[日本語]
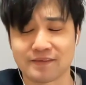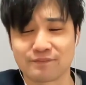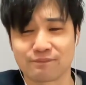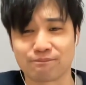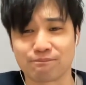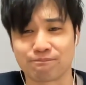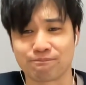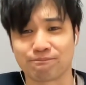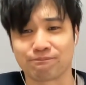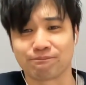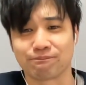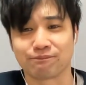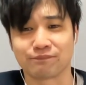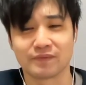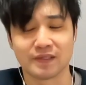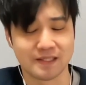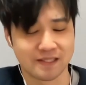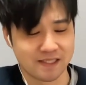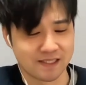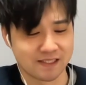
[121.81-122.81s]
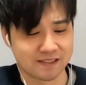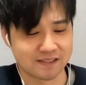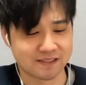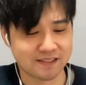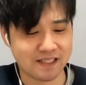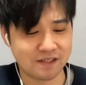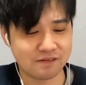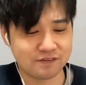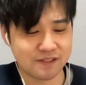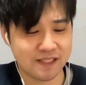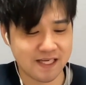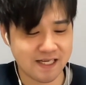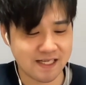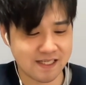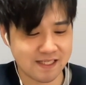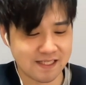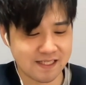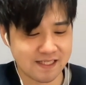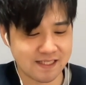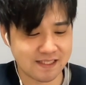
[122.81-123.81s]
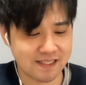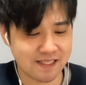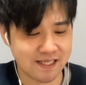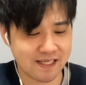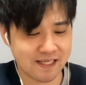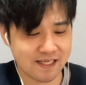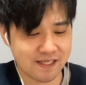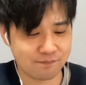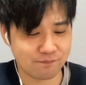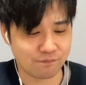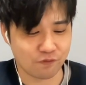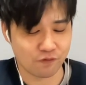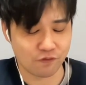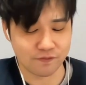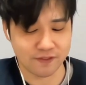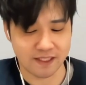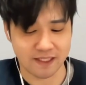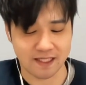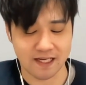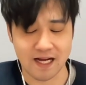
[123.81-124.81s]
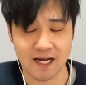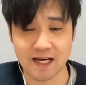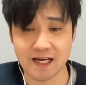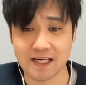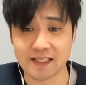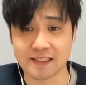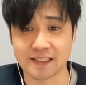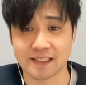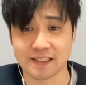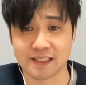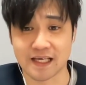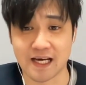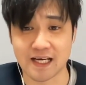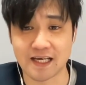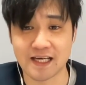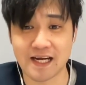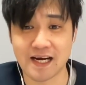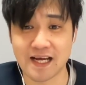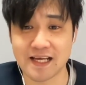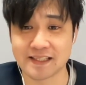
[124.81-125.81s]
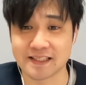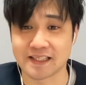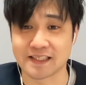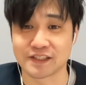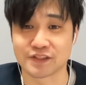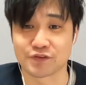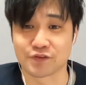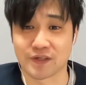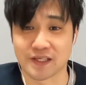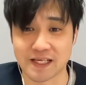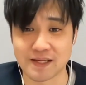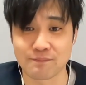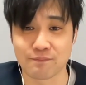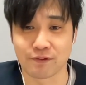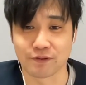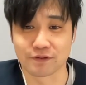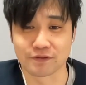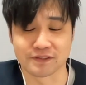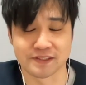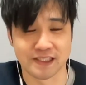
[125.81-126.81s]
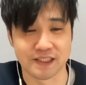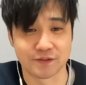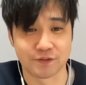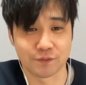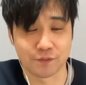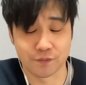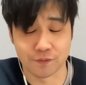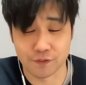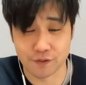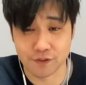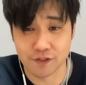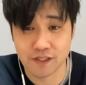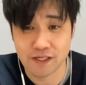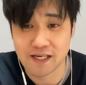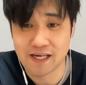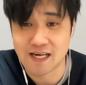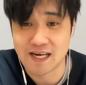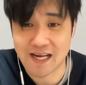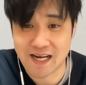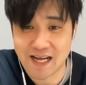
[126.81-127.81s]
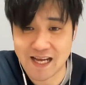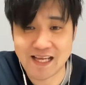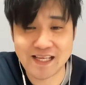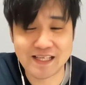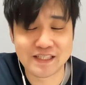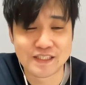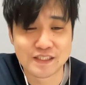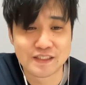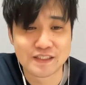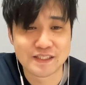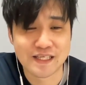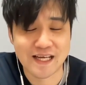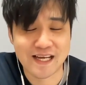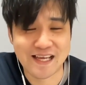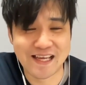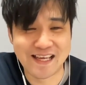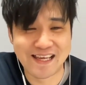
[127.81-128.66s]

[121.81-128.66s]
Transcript: うん。かスカウターでもなんか計られた、計られたんでしょうかね。僕の戦闘力。はい。はい。